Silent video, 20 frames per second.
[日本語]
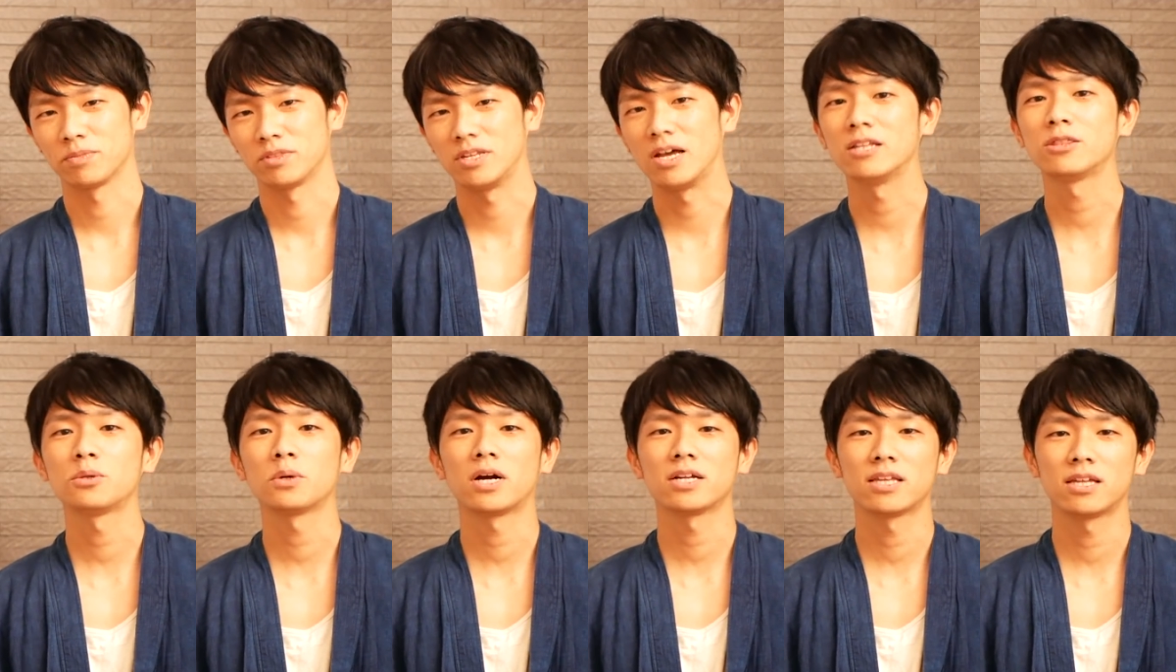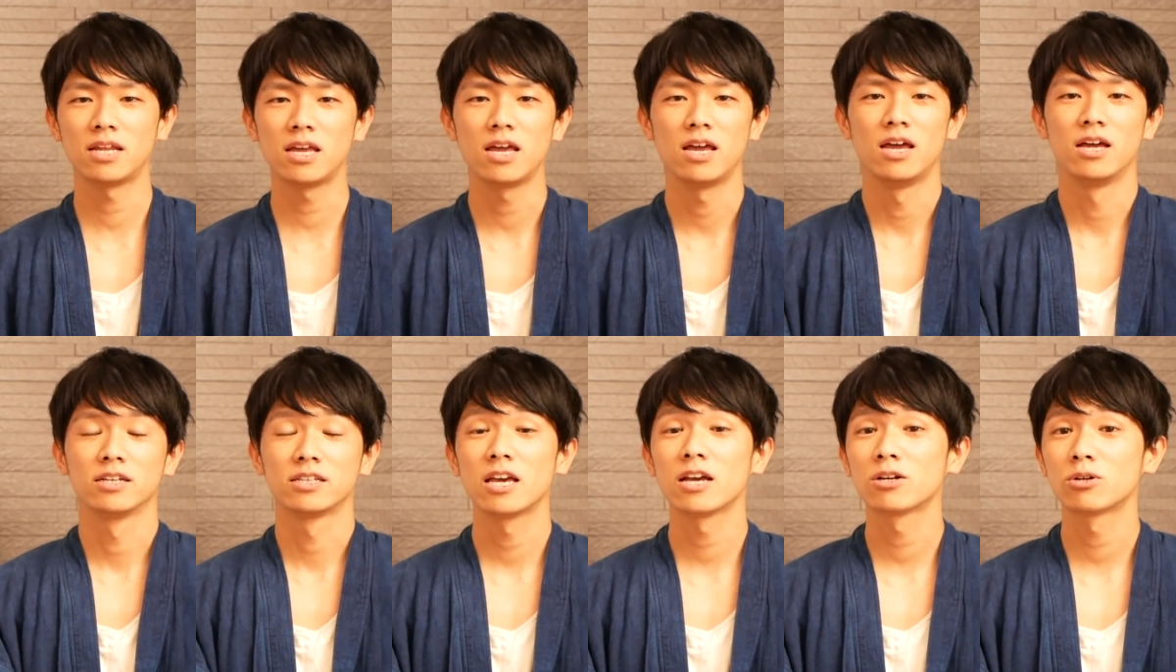なんて方ね
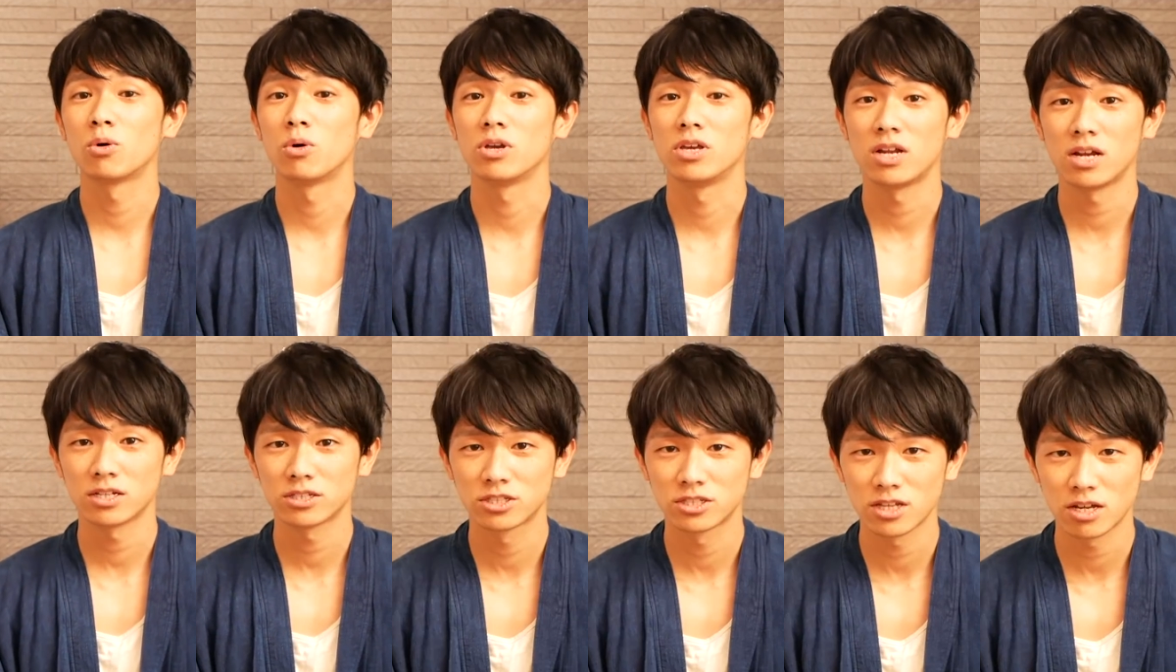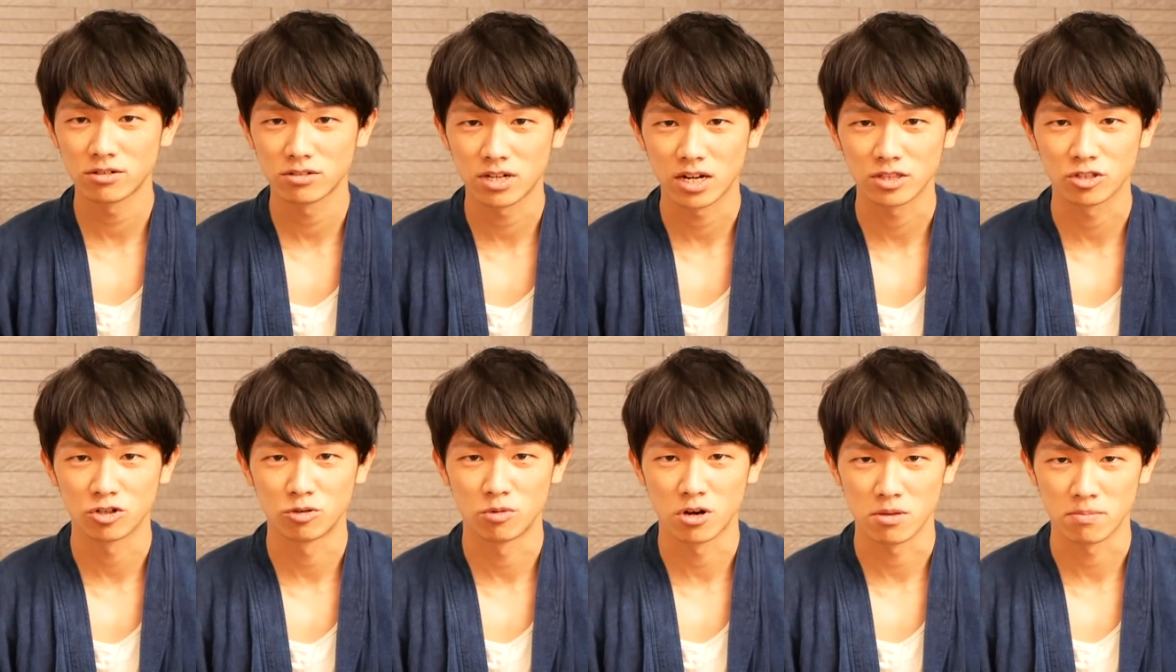結構いらっしゃるか
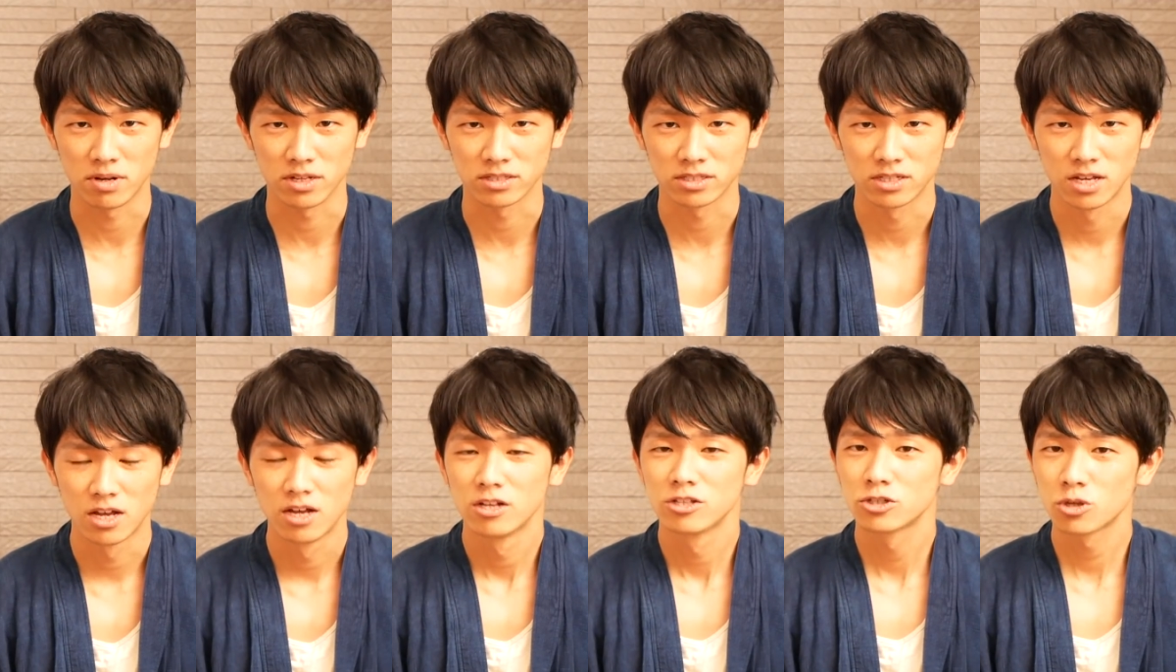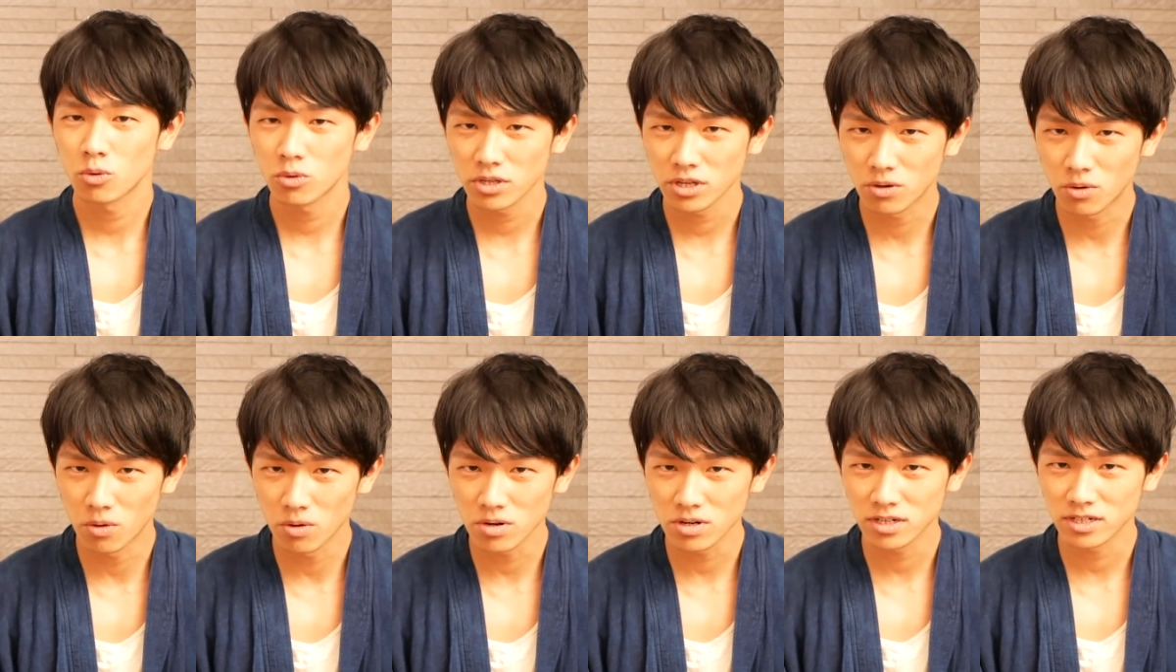と思いますそこで
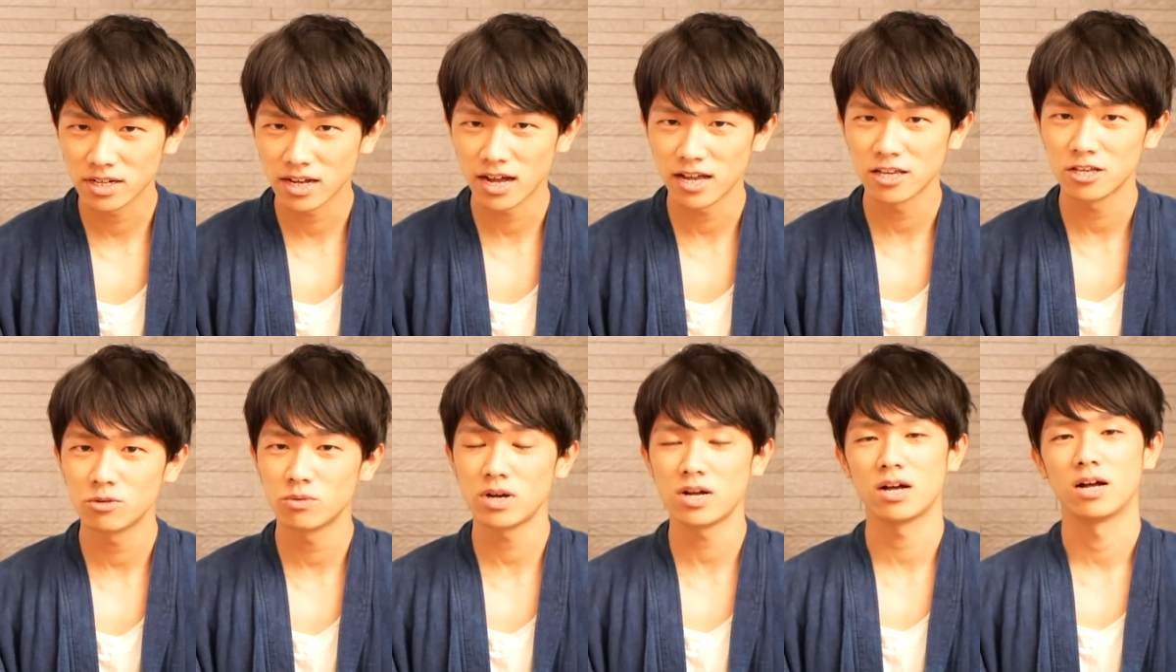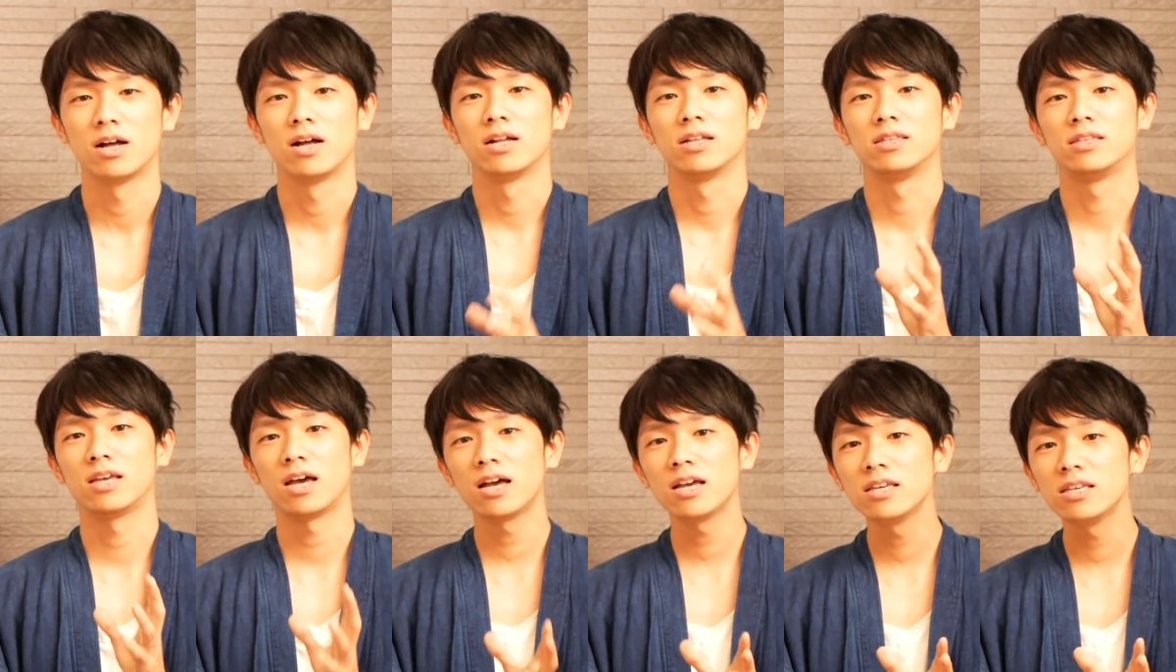今回は
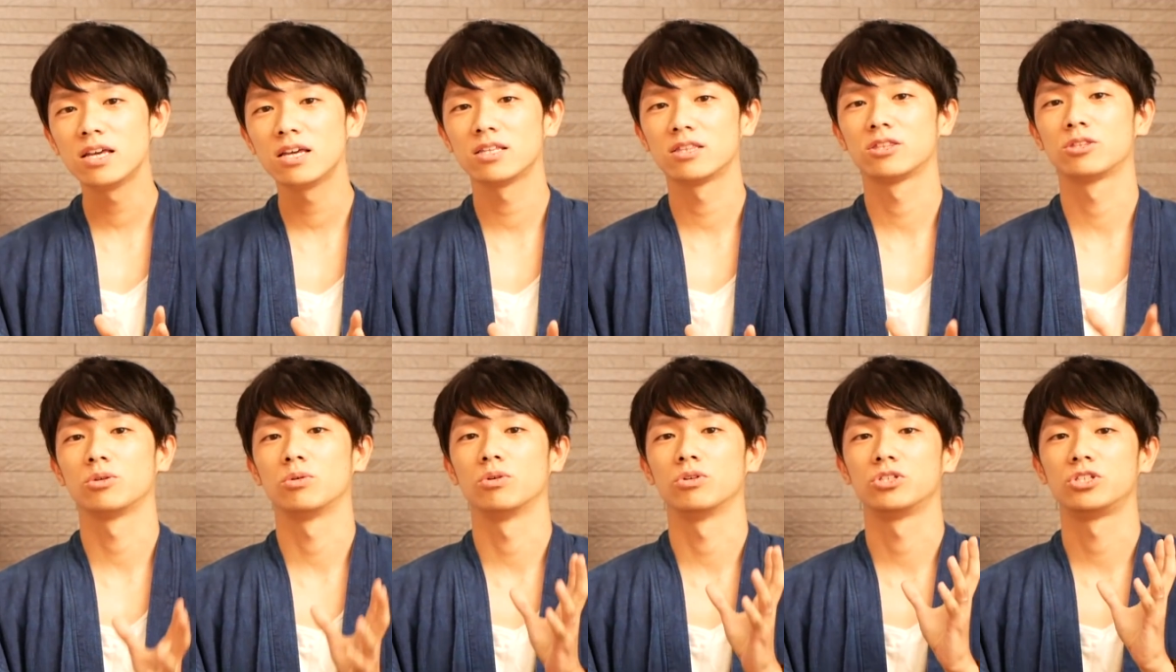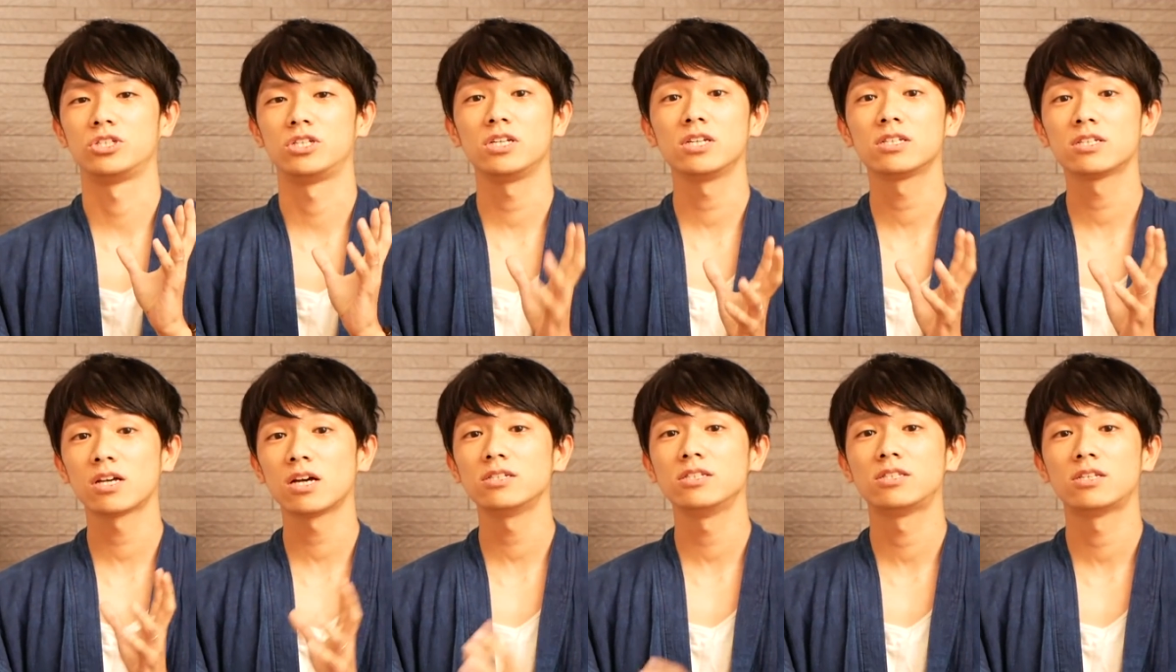ダイエットをしっ
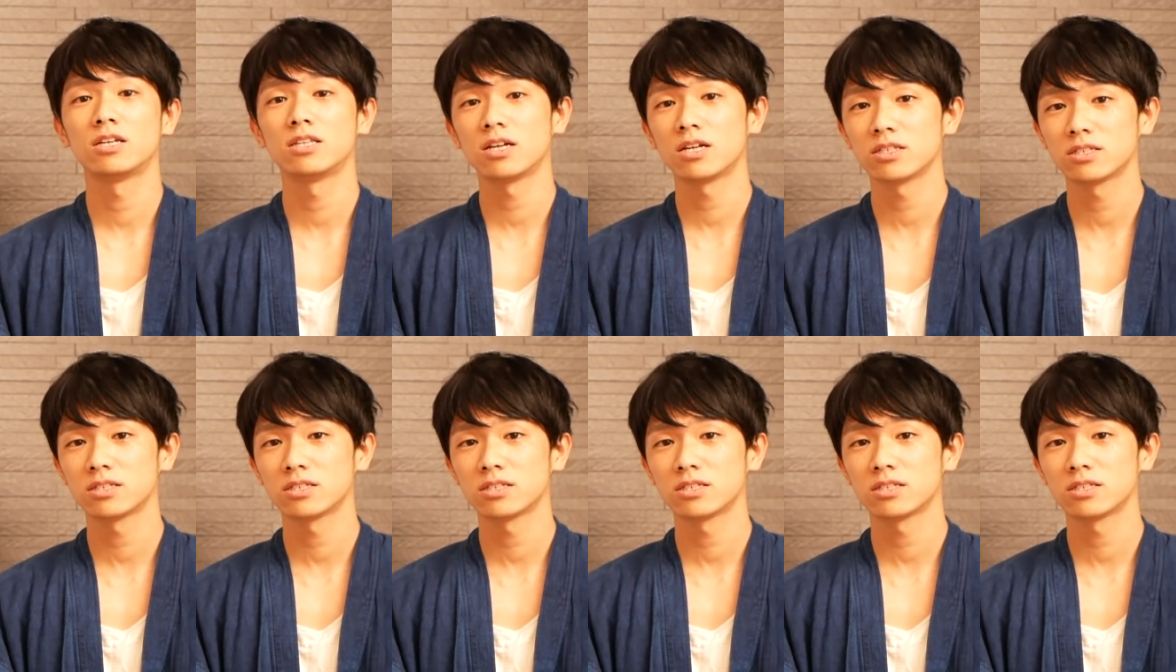かり手助